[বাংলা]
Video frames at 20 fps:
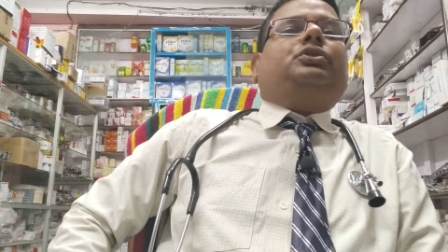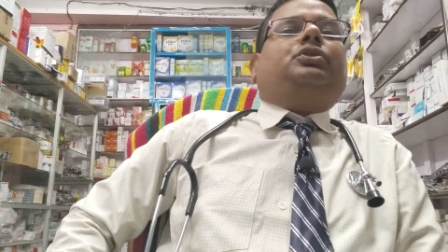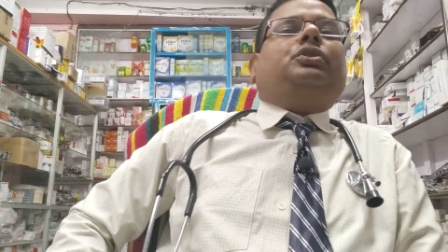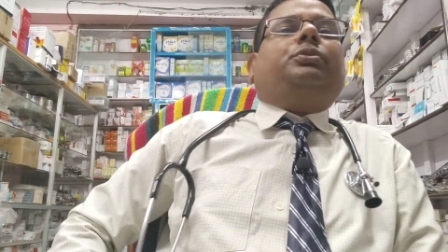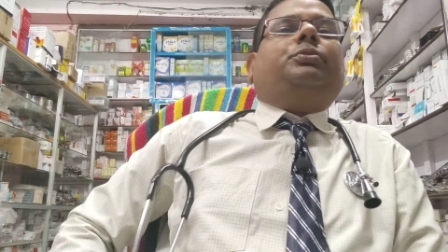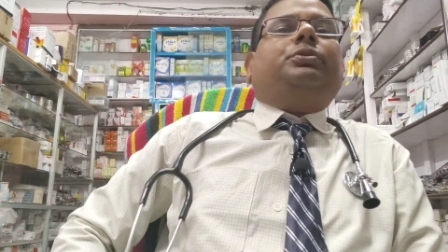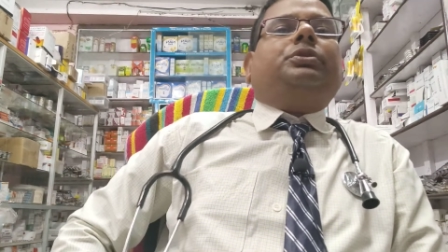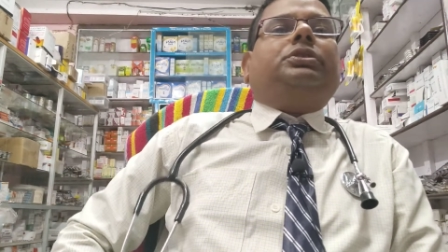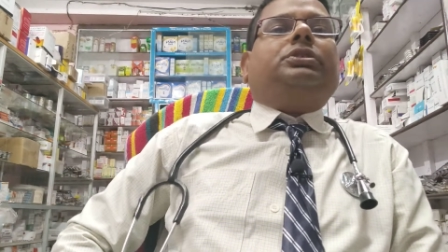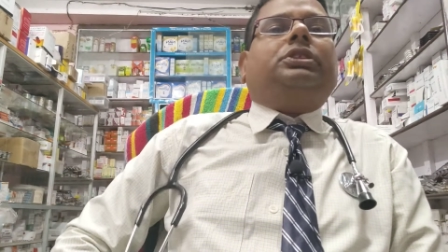
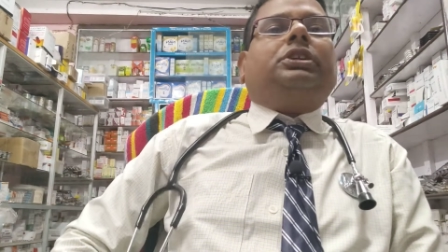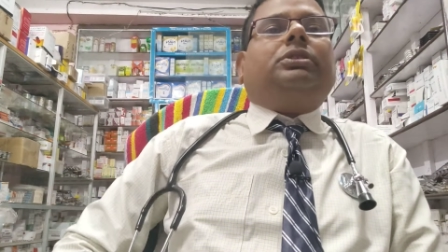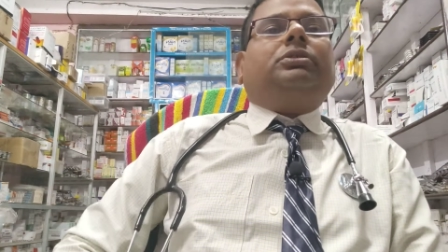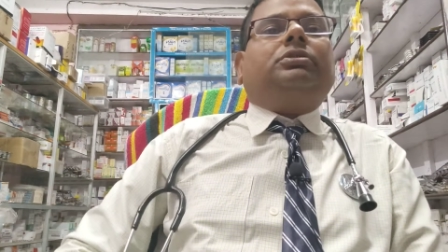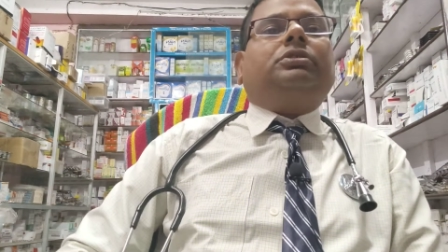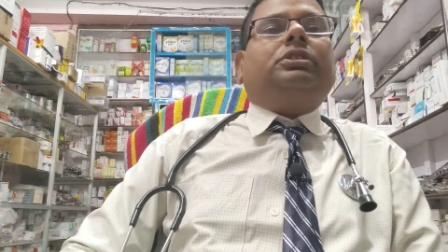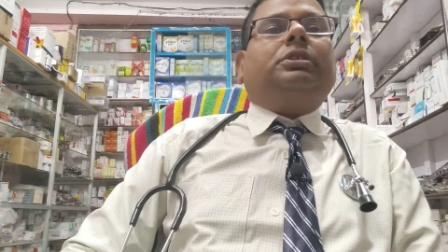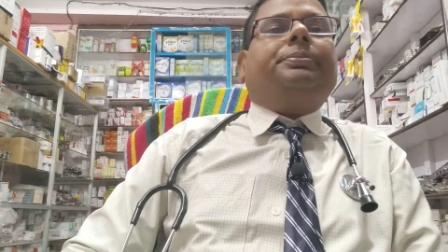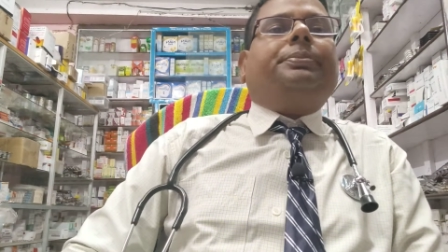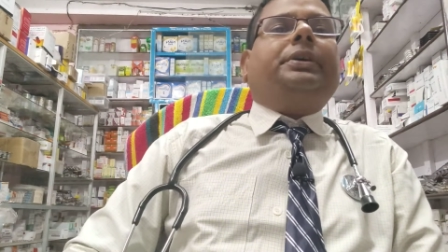সমস্যা
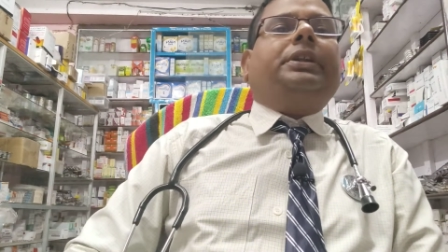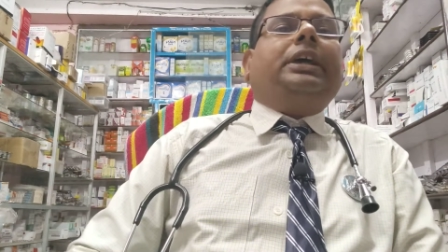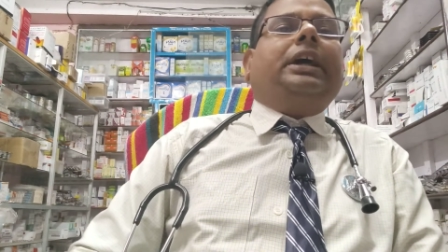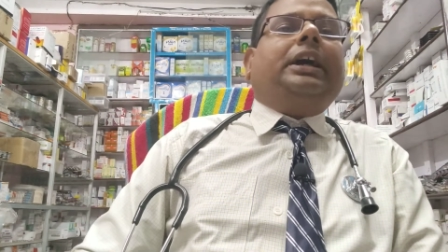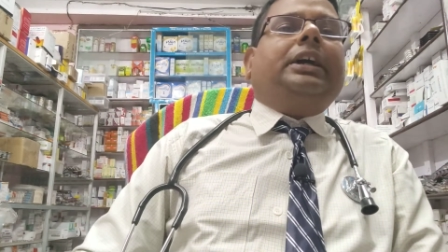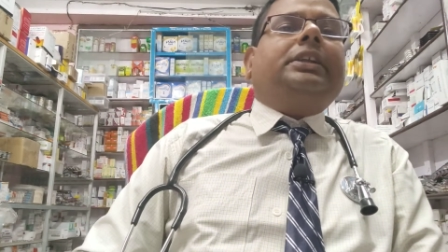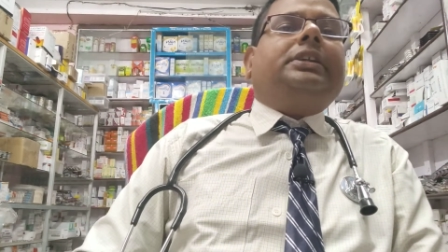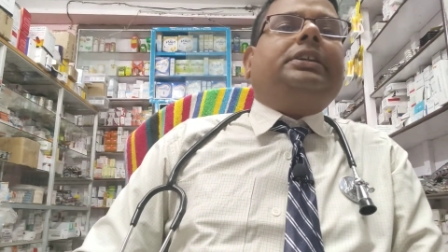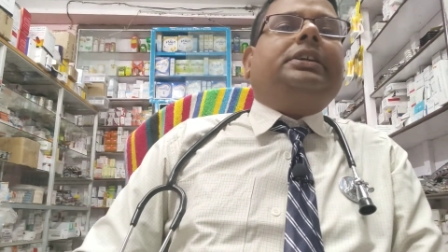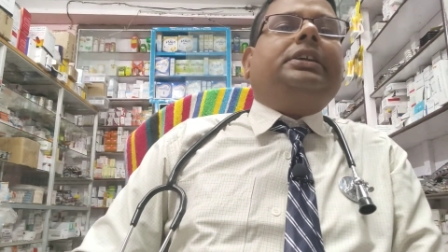হতে পারে
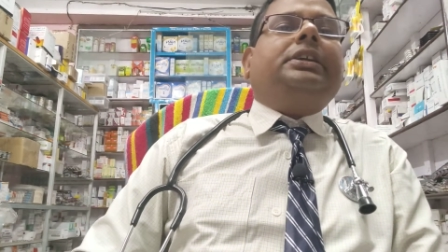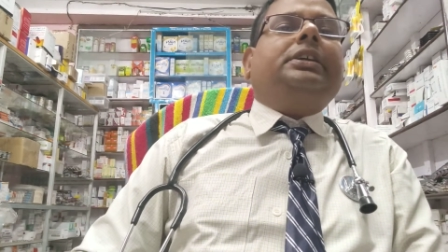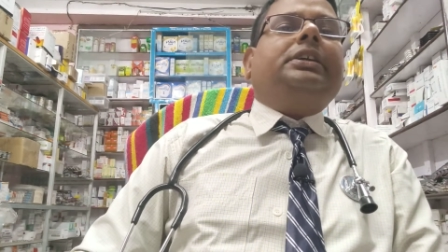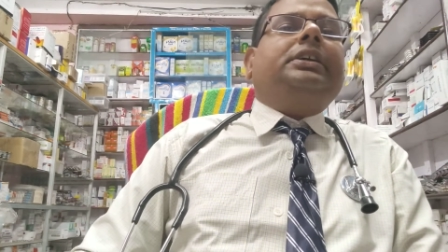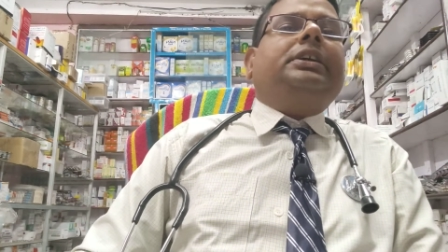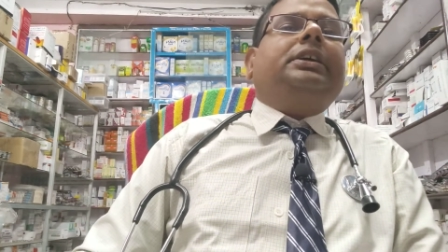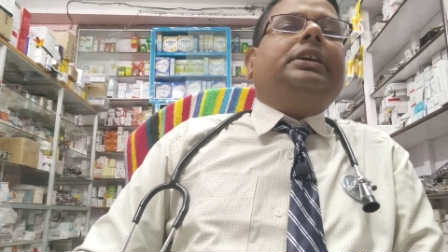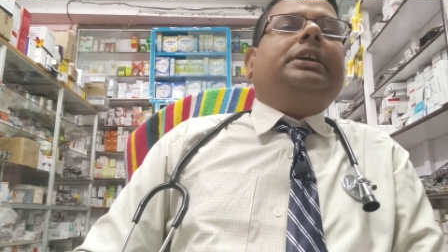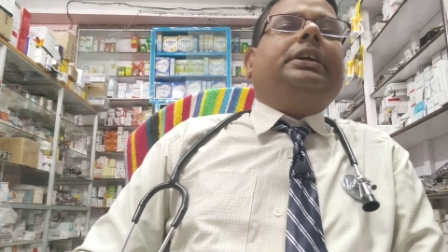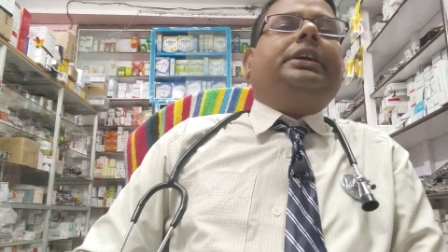আর কি
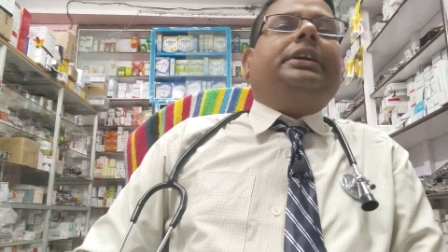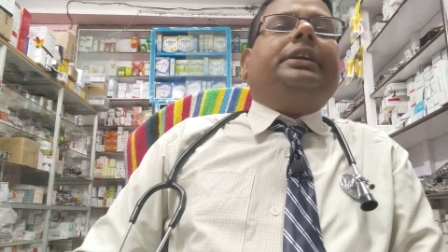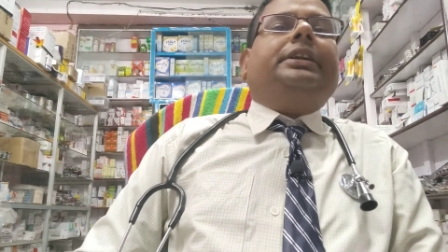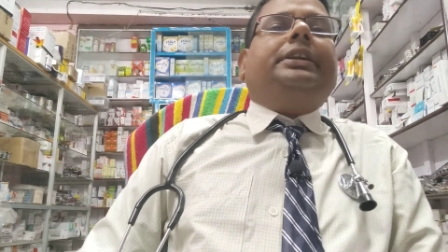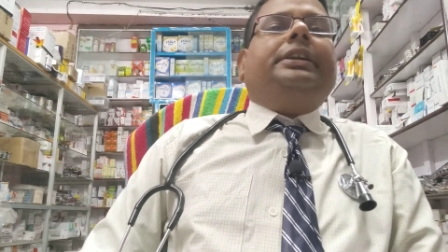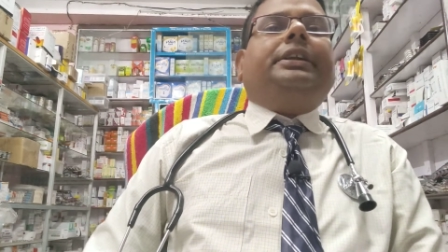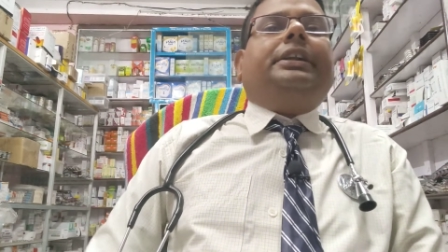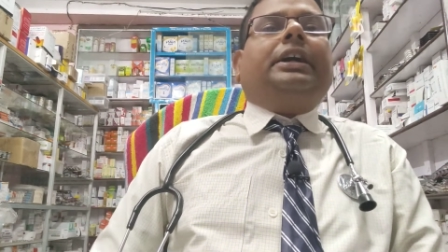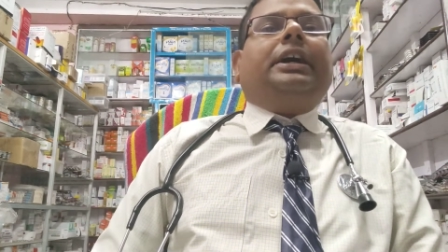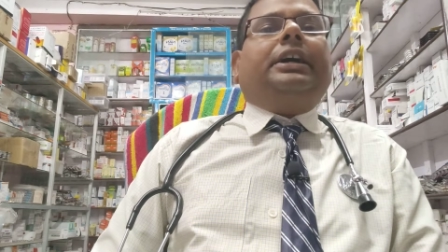
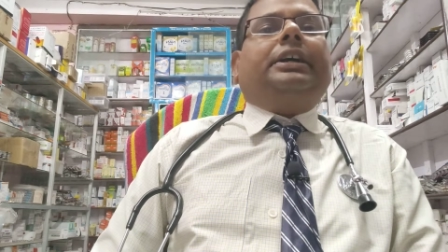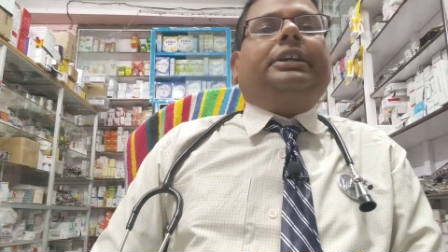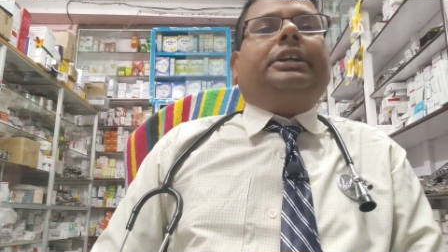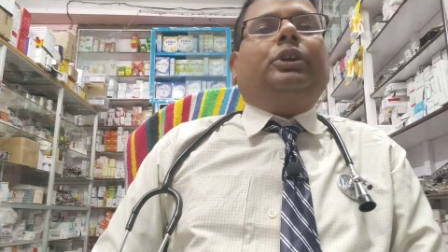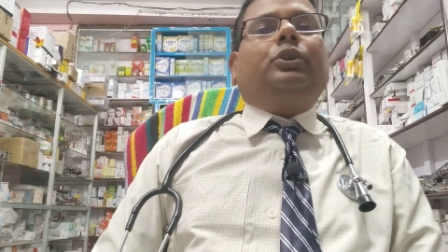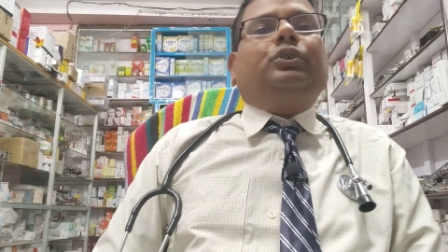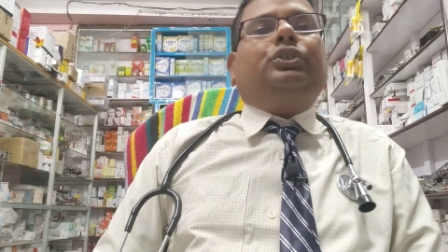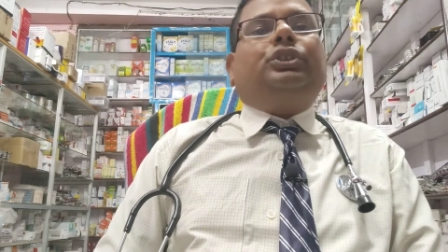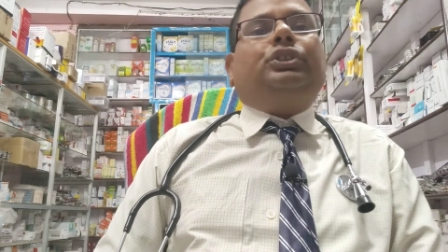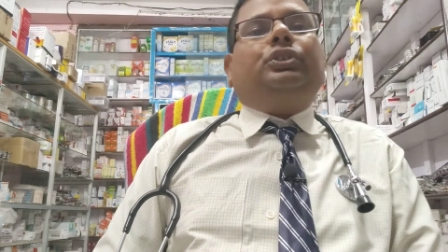না
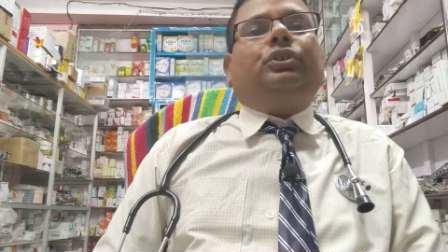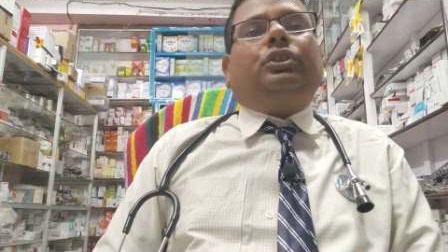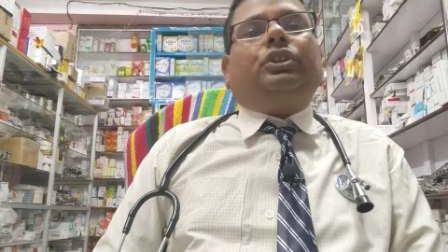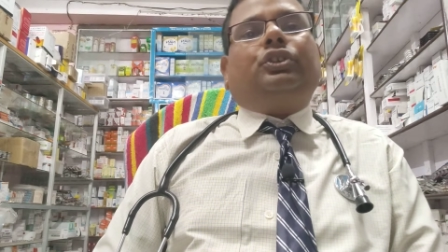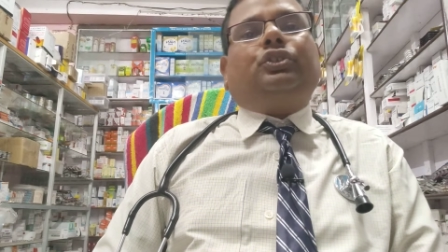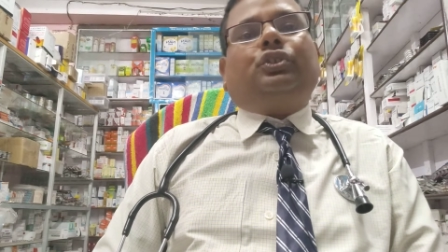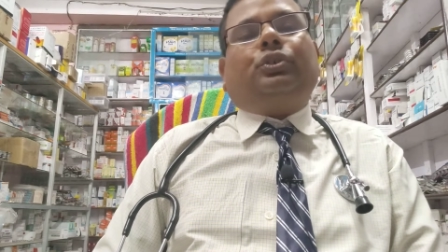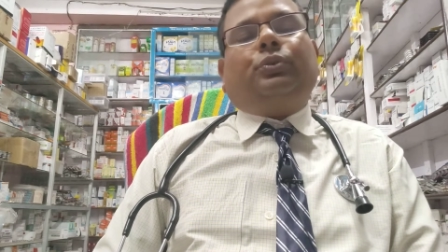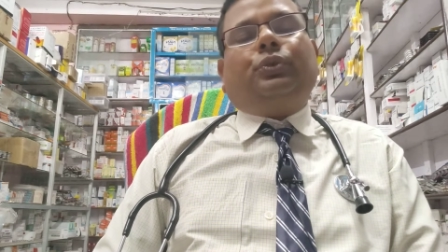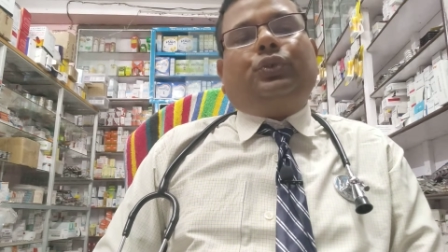কেউ যদি
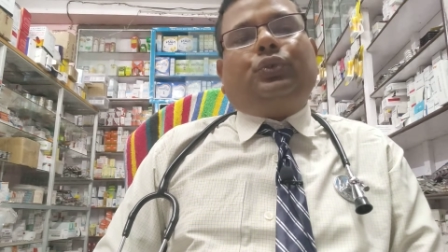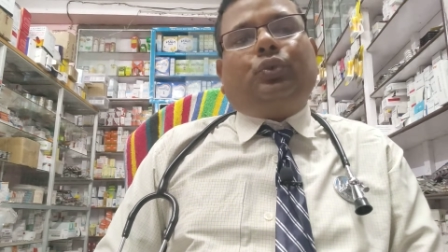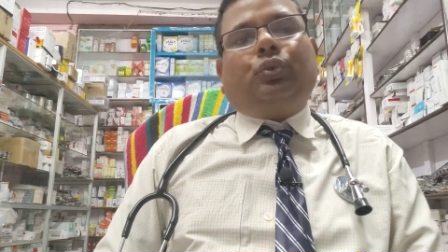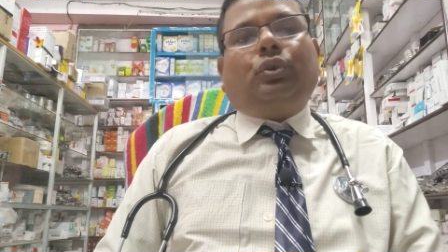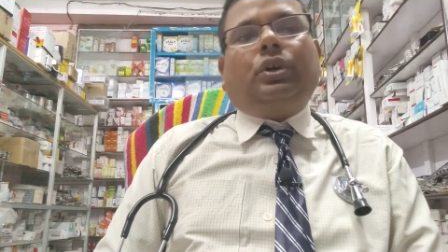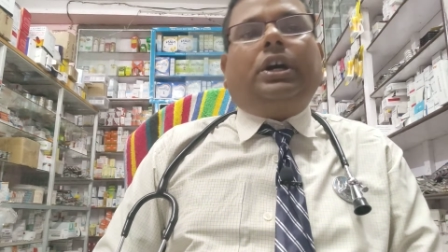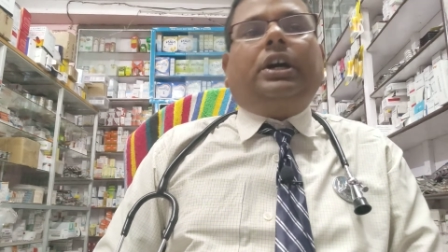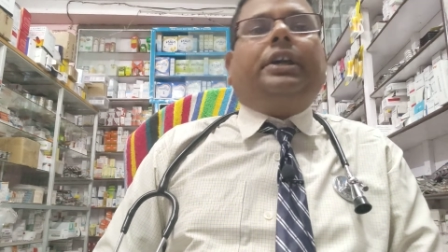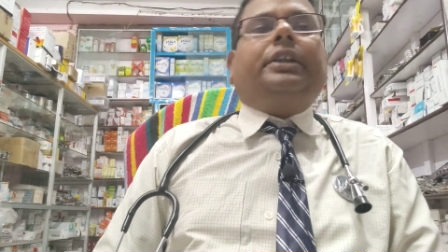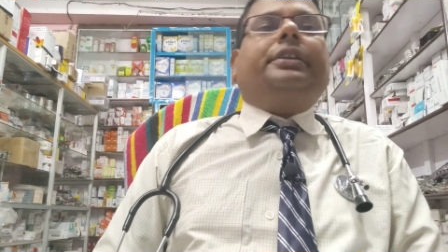অনেক সময়
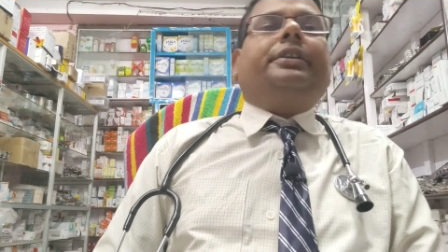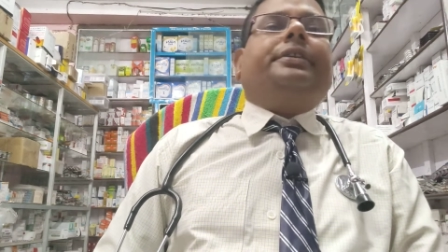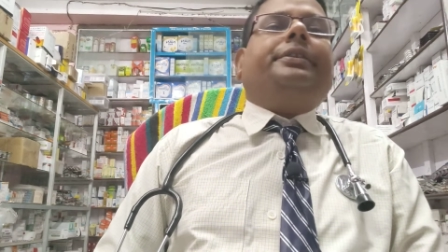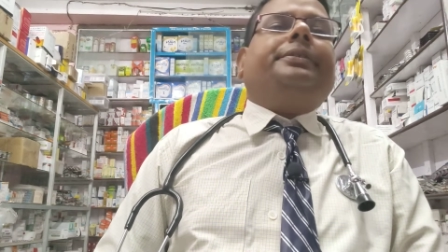সুগার